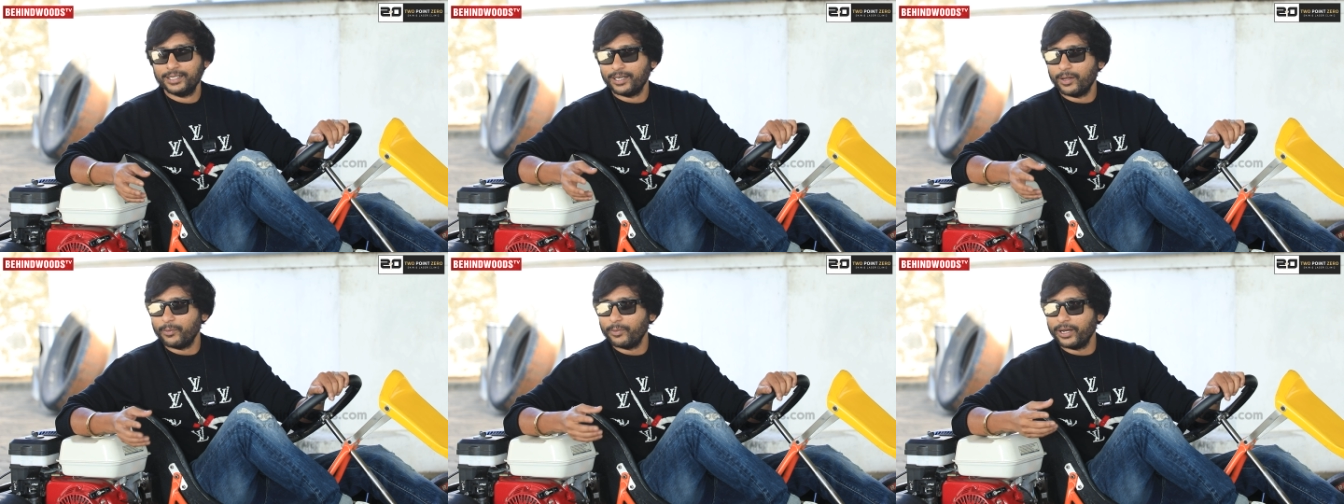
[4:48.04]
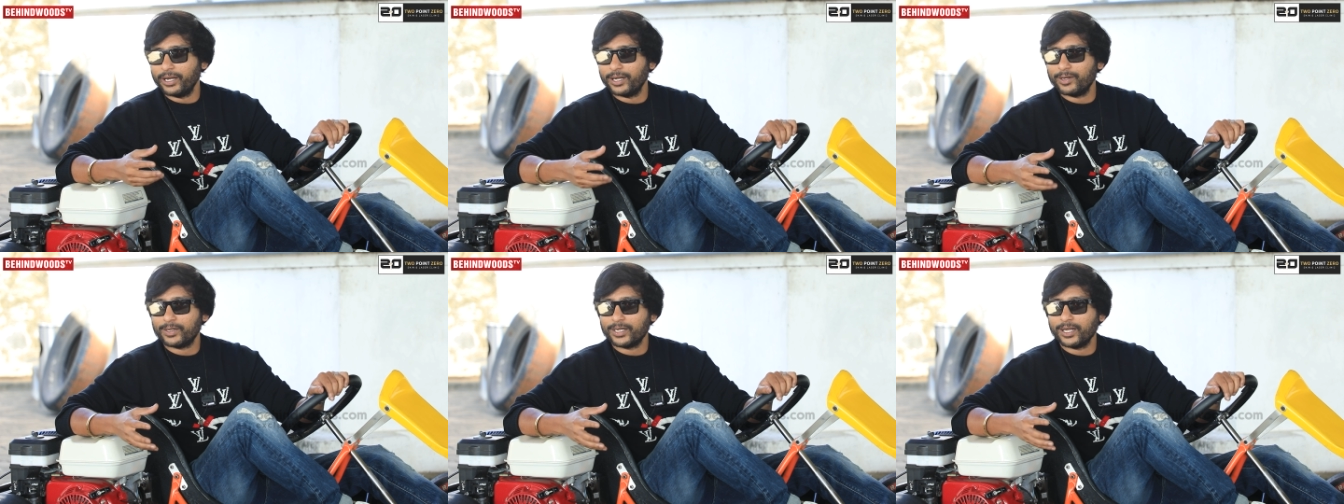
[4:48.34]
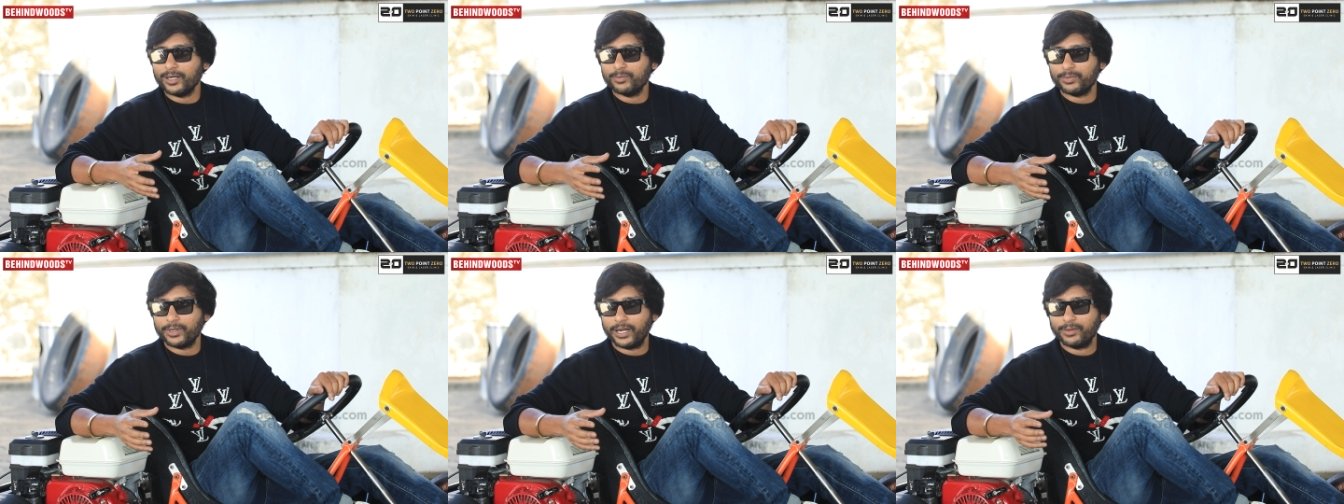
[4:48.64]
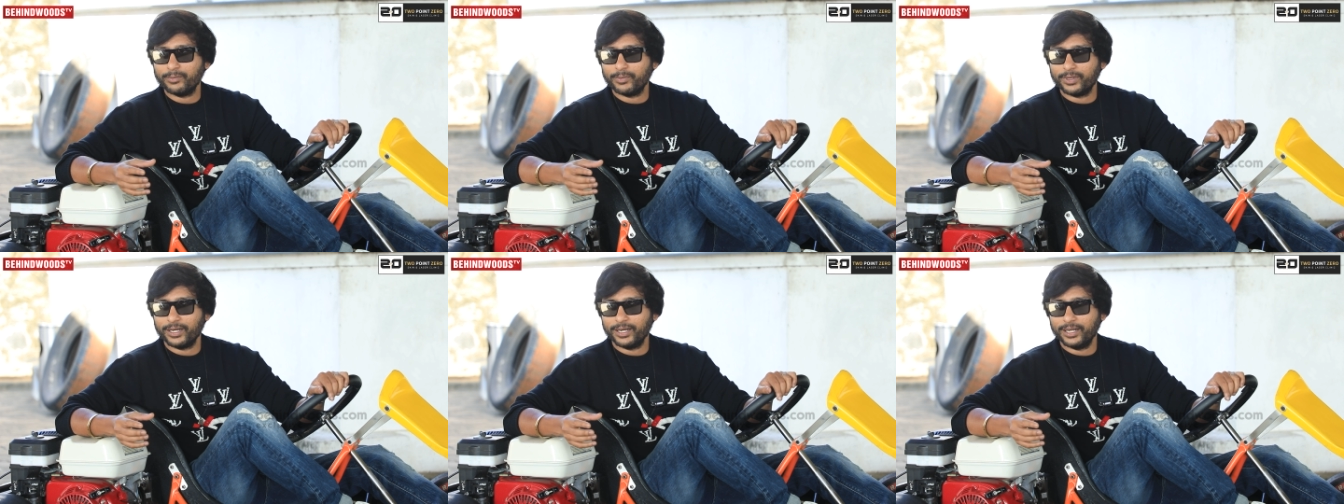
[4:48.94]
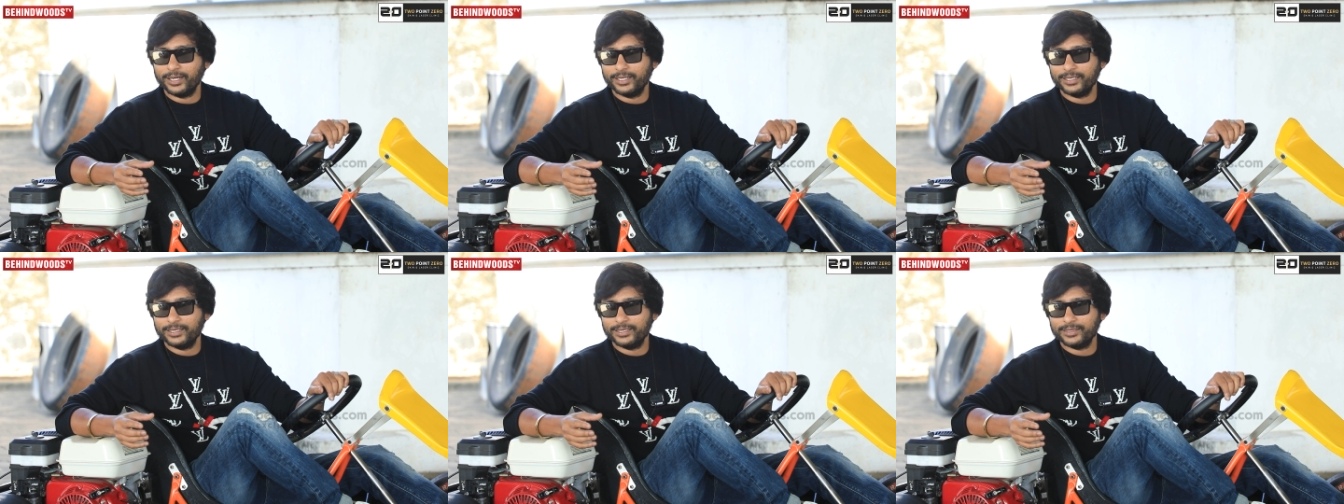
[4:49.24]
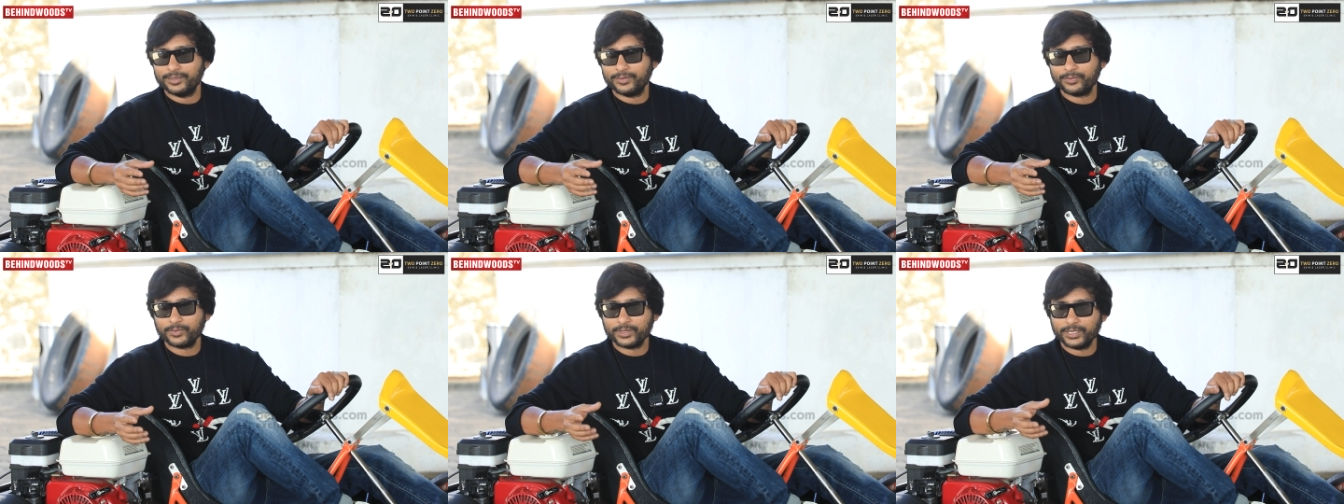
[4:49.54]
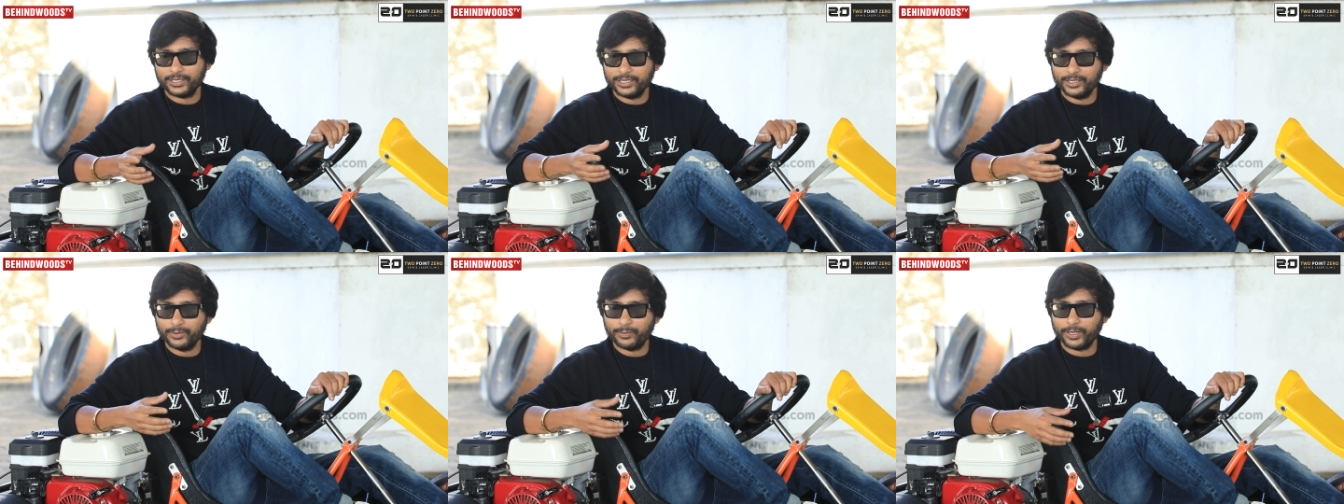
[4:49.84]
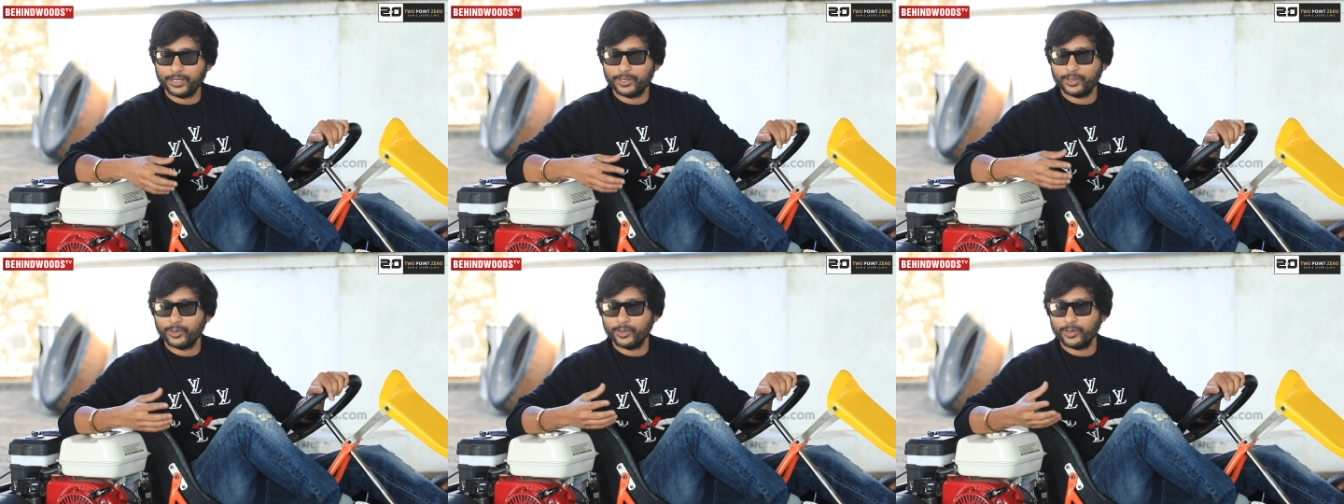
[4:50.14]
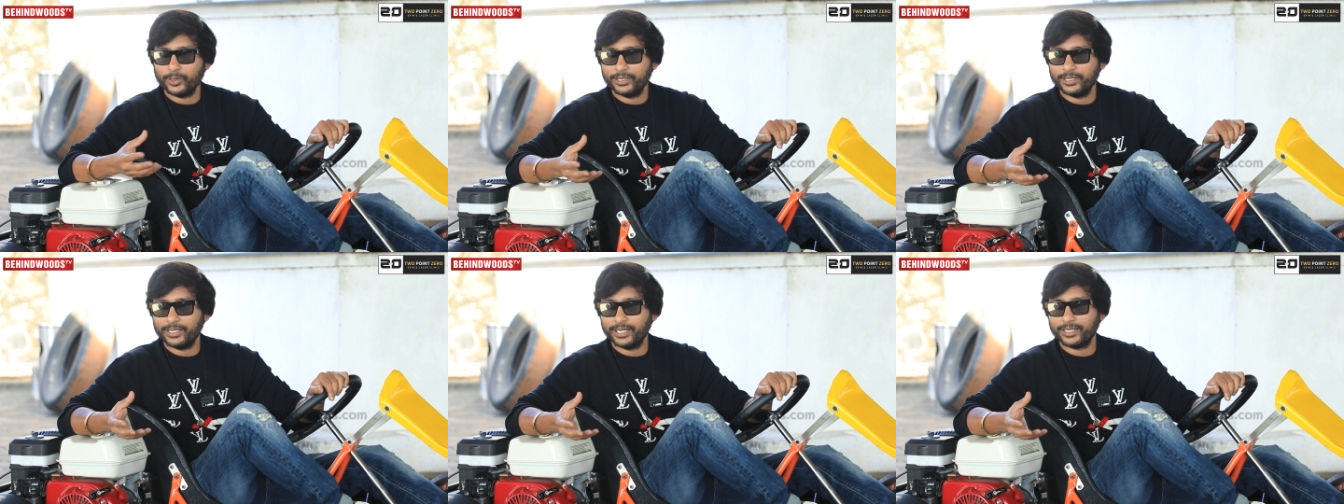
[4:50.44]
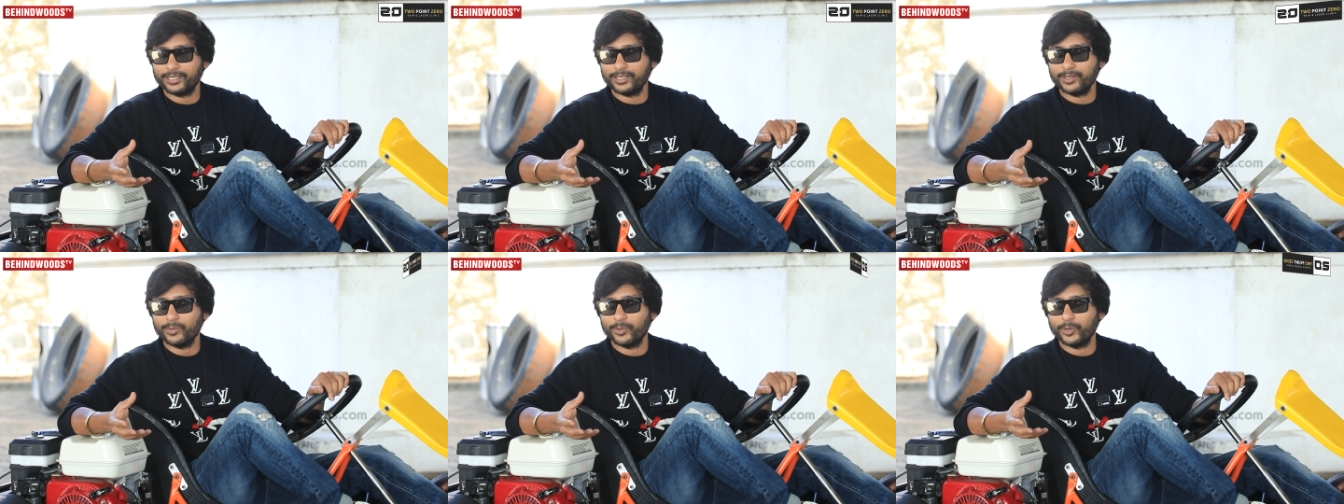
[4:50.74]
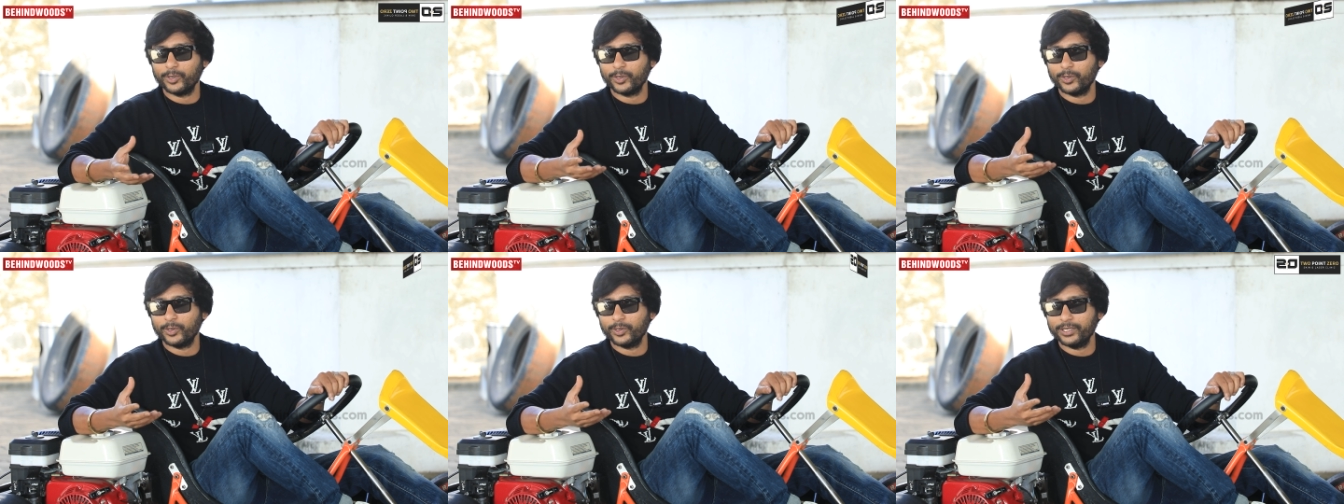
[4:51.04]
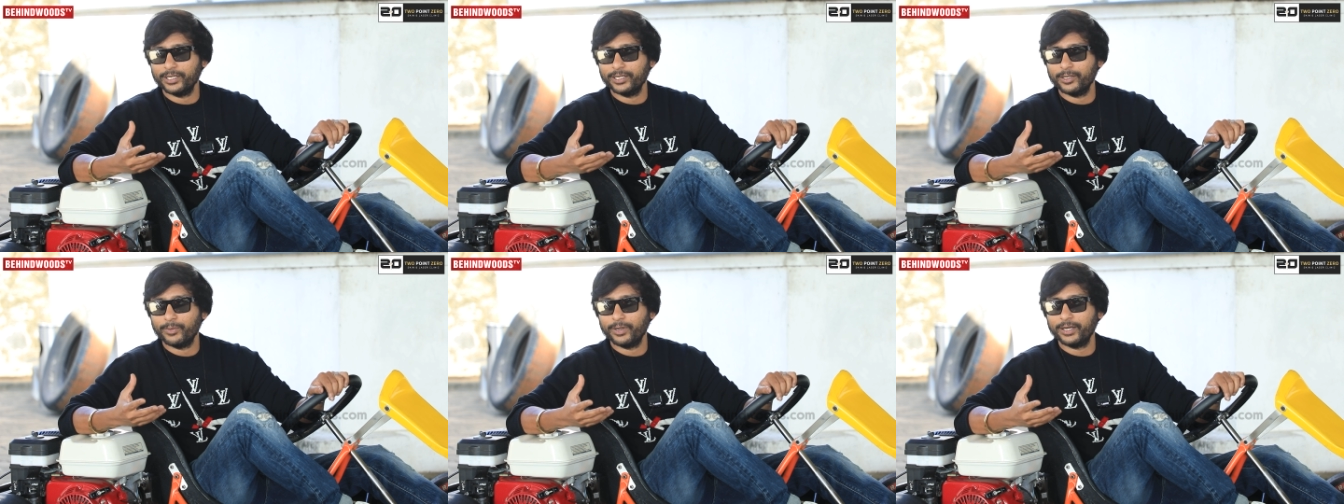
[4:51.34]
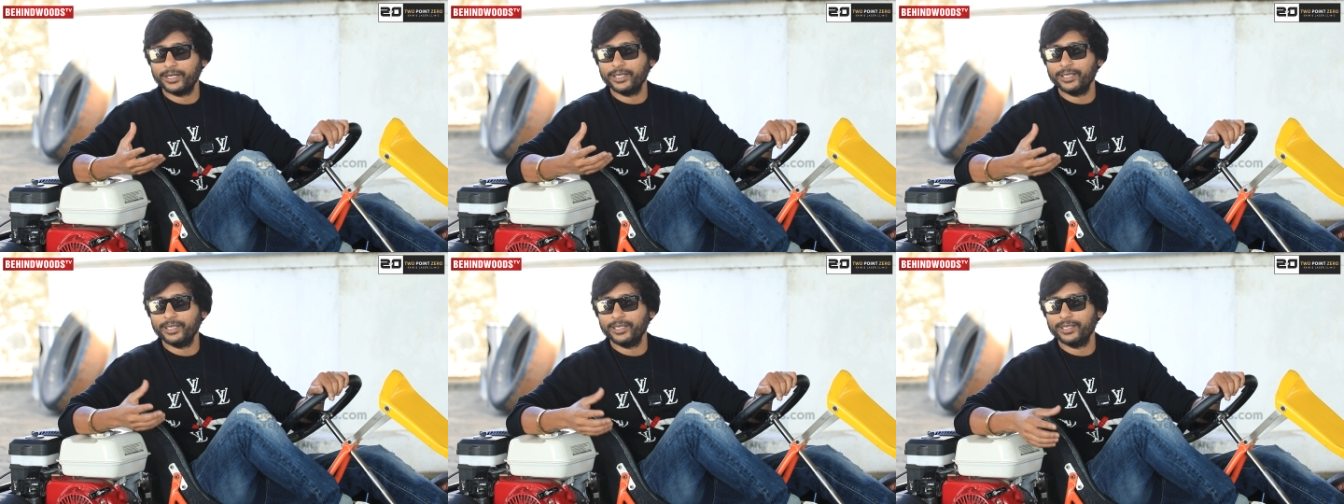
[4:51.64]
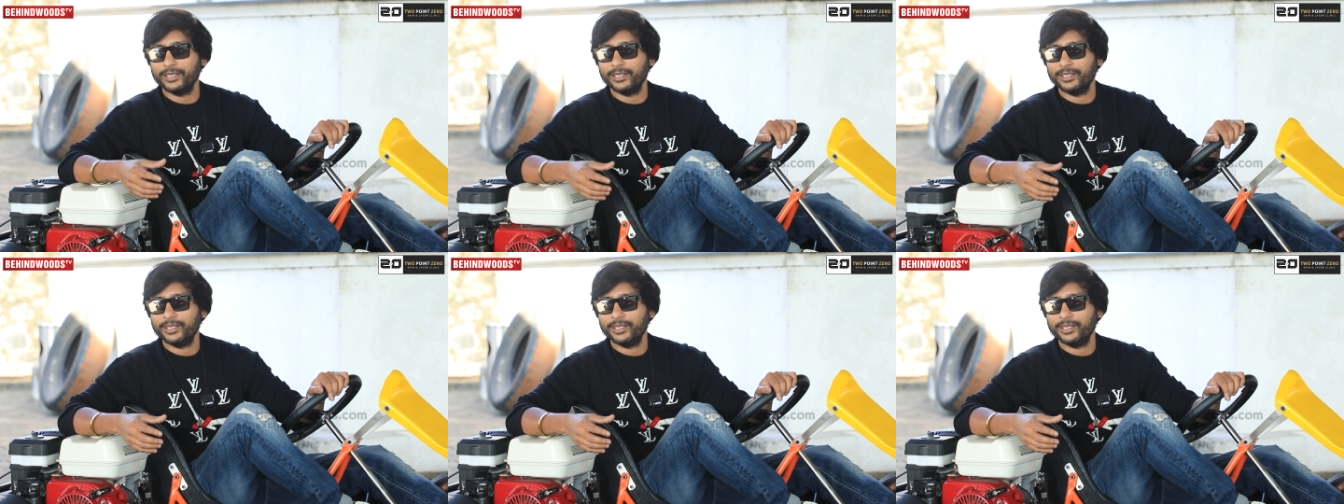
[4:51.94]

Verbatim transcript: நம்ம என்ன வேணாலும் பிளான் பண்ணலாம் இது பண்ணணும் இந்த இடத்துக்கு போகணும் இது மாதிரி